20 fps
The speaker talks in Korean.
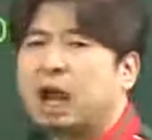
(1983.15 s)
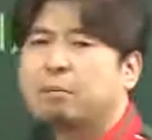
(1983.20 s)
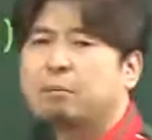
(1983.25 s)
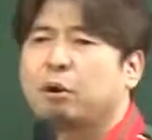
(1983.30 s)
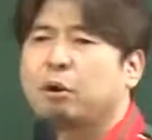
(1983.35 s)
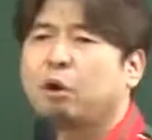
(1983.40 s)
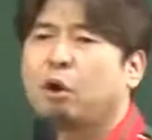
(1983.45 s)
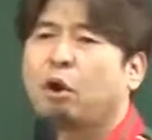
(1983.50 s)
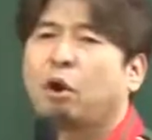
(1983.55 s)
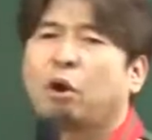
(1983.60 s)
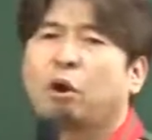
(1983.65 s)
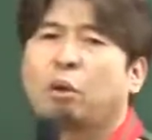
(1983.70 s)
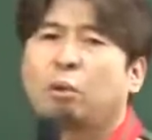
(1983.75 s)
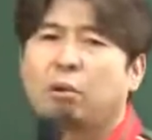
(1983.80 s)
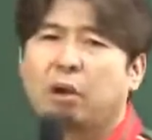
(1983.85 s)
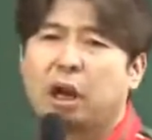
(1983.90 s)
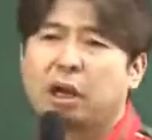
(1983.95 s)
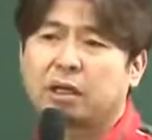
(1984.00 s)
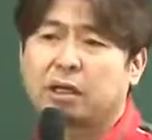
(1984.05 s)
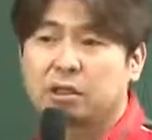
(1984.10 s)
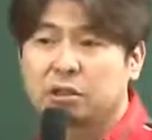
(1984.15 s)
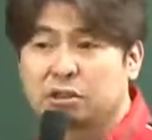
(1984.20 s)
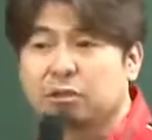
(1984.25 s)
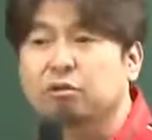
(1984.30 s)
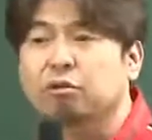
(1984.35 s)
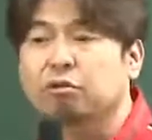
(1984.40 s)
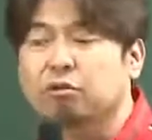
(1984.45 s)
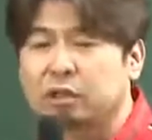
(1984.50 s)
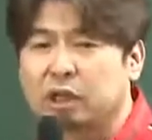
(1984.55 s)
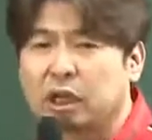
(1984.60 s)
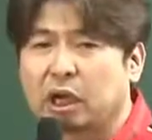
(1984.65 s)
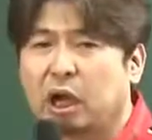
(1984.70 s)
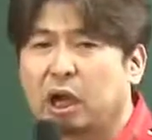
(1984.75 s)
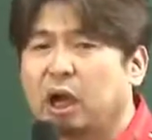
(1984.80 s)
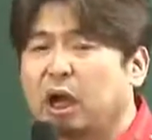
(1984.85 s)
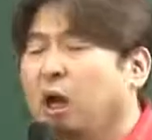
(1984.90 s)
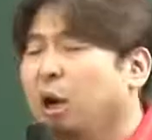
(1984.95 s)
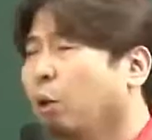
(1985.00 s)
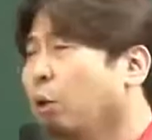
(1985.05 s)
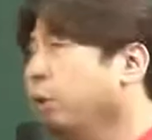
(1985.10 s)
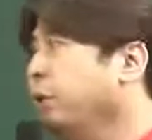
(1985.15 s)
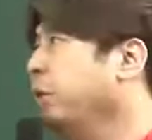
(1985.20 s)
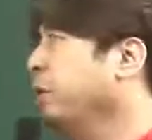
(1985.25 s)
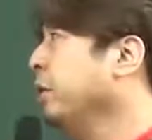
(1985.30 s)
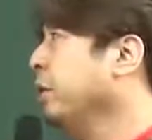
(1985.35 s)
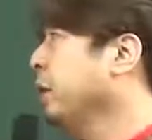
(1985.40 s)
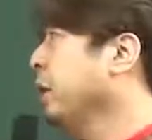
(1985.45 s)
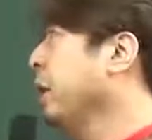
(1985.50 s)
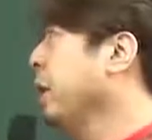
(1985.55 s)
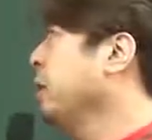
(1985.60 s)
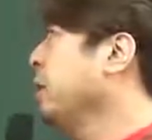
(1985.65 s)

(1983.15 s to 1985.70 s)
한번 걸어보라는 뜻으로도 제가 올인원 이렇게